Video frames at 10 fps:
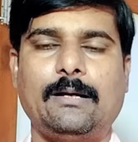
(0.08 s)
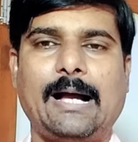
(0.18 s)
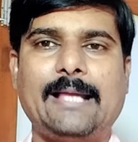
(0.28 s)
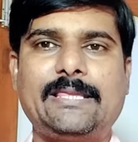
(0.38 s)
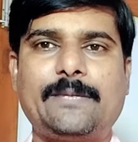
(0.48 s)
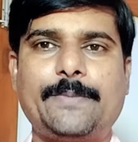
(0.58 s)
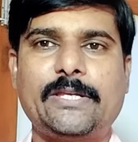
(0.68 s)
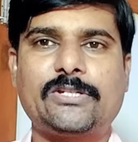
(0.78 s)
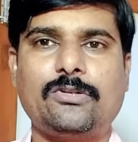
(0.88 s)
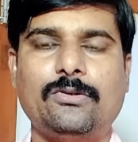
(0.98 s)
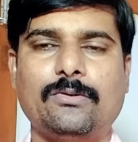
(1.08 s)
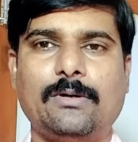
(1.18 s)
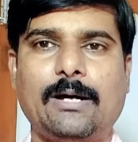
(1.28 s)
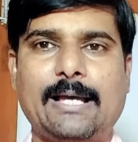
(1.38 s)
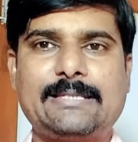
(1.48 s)
ఆంధ్రప్రదేశ్లో
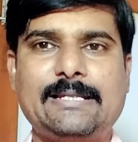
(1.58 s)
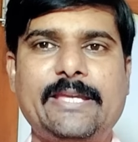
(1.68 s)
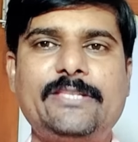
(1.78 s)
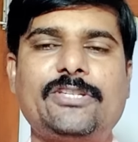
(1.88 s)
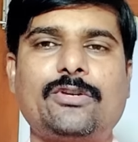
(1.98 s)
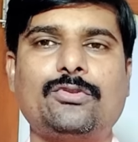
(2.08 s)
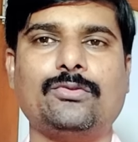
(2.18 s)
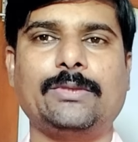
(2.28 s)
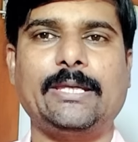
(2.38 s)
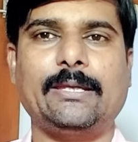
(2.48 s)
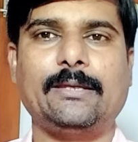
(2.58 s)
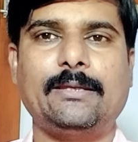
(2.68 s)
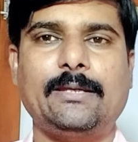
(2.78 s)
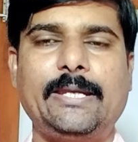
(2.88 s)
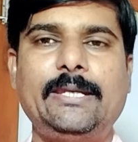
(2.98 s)
అసలు ఏం జరుగుతుంది
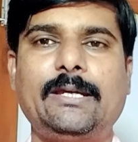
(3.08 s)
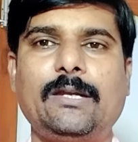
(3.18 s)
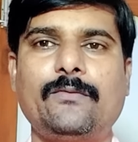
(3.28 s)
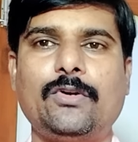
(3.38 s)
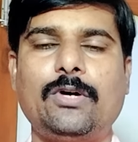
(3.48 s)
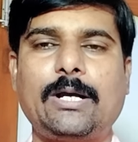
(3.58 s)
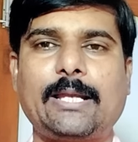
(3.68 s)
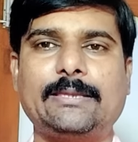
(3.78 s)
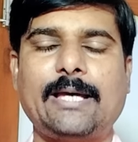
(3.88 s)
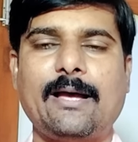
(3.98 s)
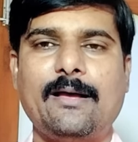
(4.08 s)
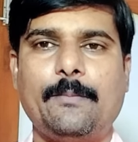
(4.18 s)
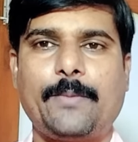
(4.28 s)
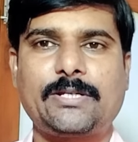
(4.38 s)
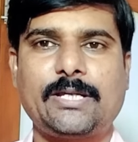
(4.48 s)
ఎన్నికల వ్యూహకర్త
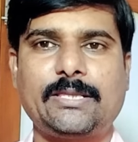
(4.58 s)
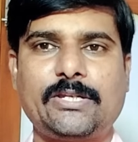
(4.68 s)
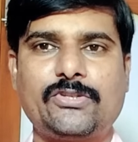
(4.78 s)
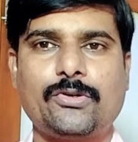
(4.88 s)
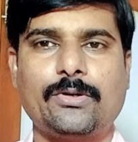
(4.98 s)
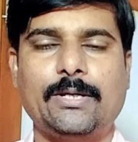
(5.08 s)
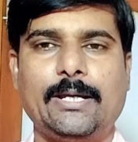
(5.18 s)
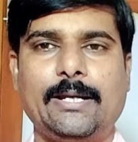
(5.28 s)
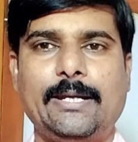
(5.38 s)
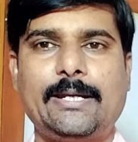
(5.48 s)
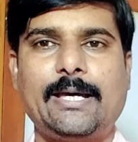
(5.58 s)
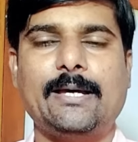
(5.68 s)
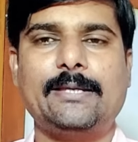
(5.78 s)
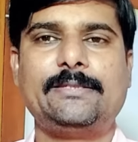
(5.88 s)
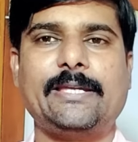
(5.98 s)
ప్రశాంత్ కిషోర్ నిన్న
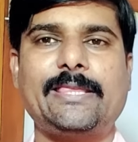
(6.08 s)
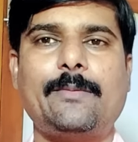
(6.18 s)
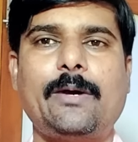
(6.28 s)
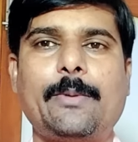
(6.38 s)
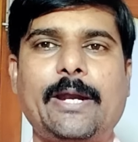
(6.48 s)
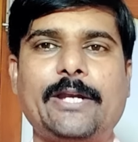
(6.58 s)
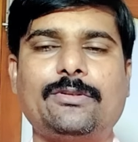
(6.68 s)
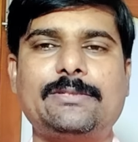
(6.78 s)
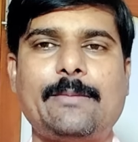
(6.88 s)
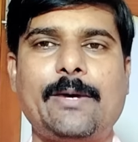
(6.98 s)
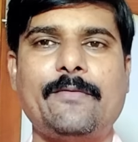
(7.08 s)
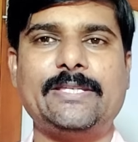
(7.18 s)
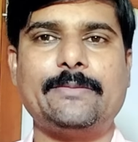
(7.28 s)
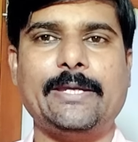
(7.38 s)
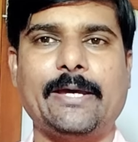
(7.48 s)
చంద్రబాబు నాయుడుతో
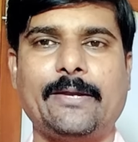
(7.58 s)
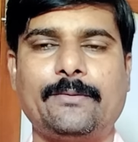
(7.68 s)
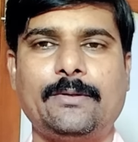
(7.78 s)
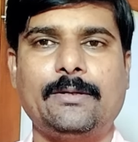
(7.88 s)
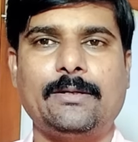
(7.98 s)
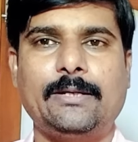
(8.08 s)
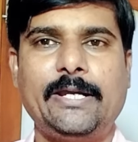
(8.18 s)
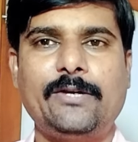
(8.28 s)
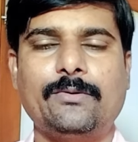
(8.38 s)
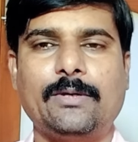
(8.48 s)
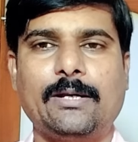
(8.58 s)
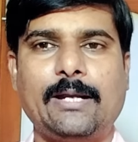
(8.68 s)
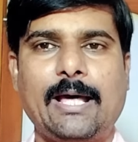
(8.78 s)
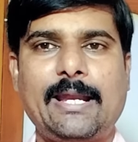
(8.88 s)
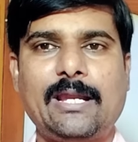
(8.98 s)
సమావేశమయ్యారు నేడు
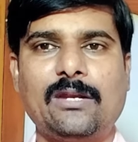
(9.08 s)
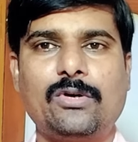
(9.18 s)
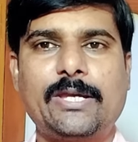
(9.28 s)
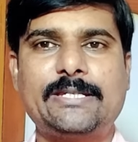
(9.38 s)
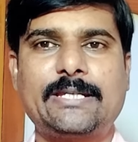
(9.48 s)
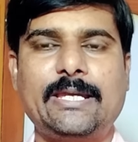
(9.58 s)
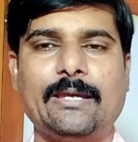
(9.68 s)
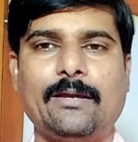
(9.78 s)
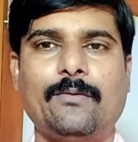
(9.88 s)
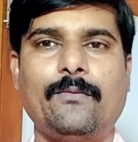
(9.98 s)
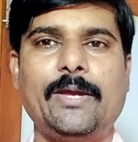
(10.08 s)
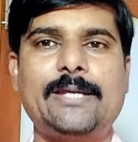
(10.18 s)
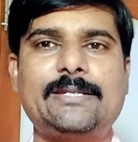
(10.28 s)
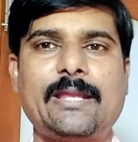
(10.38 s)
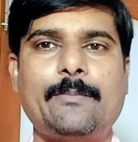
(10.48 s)
నారా లోకేష్కి
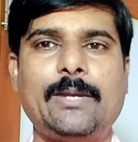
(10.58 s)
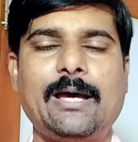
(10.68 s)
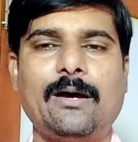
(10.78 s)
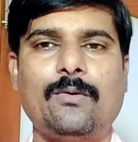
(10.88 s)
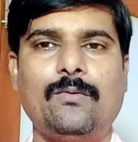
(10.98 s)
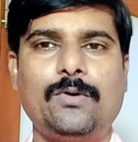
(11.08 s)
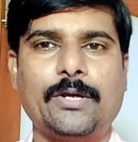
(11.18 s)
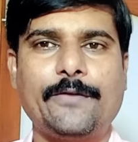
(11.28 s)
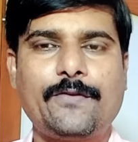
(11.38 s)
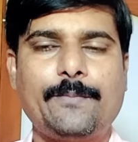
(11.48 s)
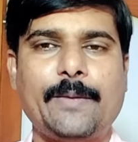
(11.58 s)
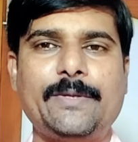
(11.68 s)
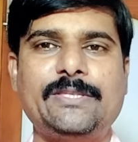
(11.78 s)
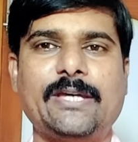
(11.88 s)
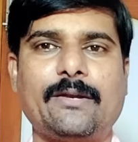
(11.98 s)
వైఎస్ షర్మిల ఓ గిఫ్ట్
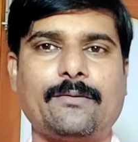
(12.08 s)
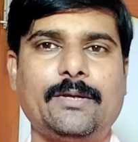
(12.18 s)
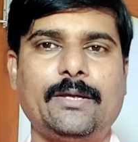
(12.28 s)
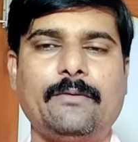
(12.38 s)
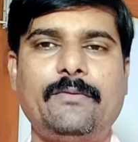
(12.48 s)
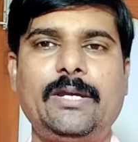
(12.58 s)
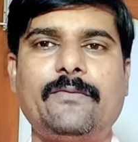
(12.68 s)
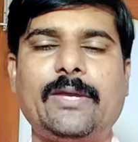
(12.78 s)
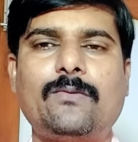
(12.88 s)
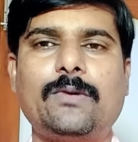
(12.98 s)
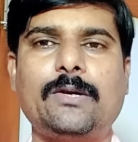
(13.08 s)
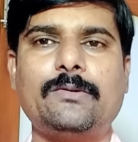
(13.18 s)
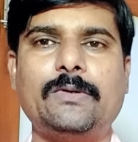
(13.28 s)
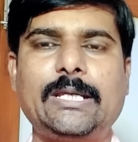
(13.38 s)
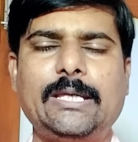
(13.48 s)
పంపించారు వీటి
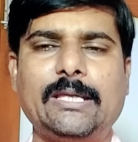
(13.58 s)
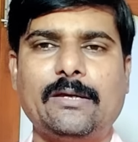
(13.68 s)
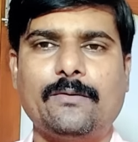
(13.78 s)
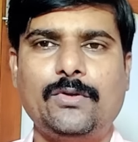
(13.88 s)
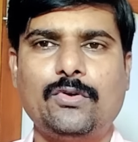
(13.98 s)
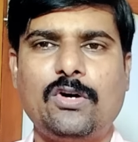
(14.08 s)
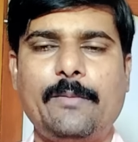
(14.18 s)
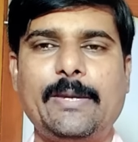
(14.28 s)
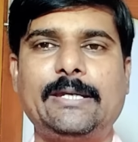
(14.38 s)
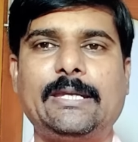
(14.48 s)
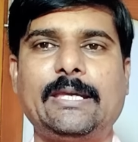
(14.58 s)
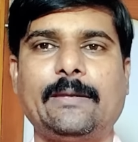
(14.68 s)
వెనుకున్నటువంటి వ్యూహం ఏంటి